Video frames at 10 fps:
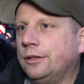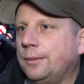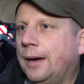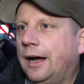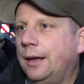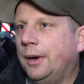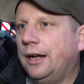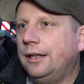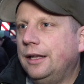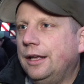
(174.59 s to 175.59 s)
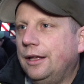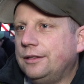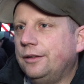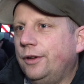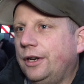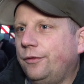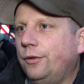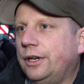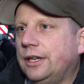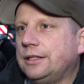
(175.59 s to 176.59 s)
Und zwar einmal sind wir
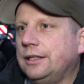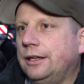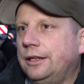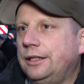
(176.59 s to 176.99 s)
dafür, dass äh,